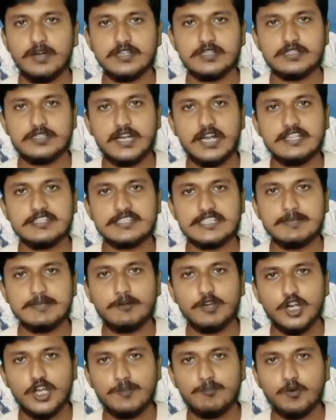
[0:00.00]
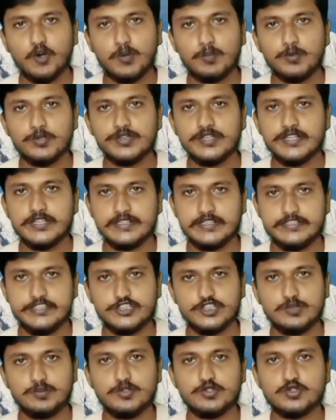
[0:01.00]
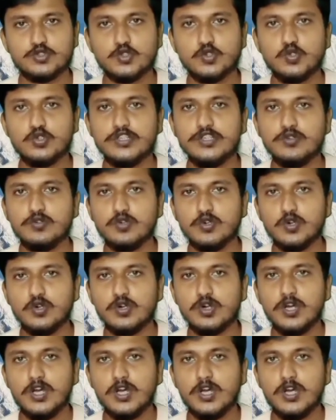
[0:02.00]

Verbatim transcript: বা ট্রান্স হিমালয় পর্বত থেকে যে সমস্ত নদীগুলো